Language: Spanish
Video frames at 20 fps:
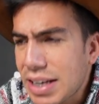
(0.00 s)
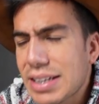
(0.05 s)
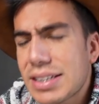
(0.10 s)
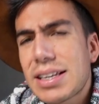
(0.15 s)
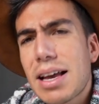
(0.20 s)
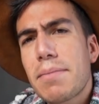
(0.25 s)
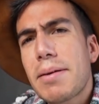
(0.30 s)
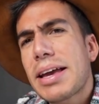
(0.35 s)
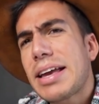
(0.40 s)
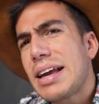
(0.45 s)

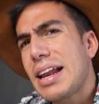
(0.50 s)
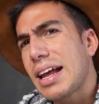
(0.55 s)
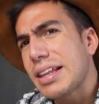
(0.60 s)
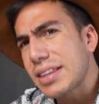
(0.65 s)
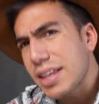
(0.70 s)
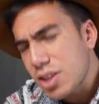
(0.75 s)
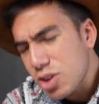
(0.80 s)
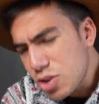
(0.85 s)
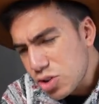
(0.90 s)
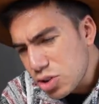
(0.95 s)
Sabe
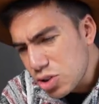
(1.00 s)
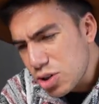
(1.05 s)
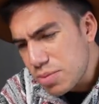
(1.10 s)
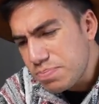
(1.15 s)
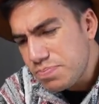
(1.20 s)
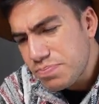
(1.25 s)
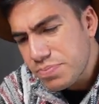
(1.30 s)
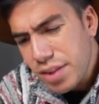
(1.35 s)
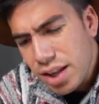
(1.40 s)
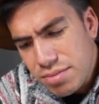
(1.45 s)

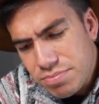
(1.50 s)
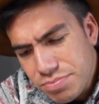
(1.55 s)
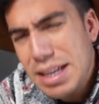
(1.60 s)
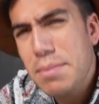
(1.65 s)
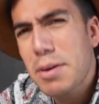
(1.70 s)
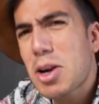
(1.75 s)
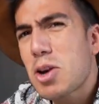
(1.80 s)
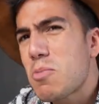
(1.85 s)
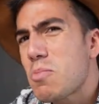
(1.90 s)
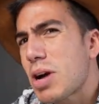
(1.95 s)
gelatinoso.
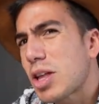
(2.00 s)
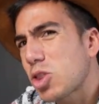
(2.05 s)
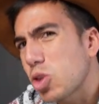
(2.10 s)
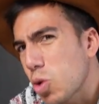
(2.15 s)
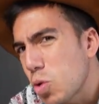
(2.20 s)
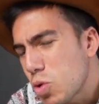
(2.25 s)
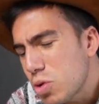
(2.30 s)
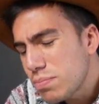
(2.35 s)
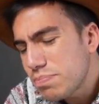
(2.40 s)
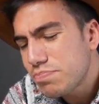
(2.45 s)
Sabe como
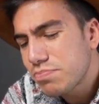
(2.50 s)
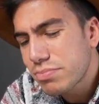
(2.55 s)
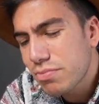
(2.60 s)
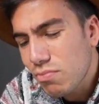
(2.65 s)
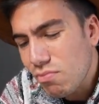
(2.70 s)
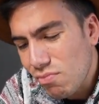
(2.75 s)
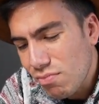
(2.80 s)
atún.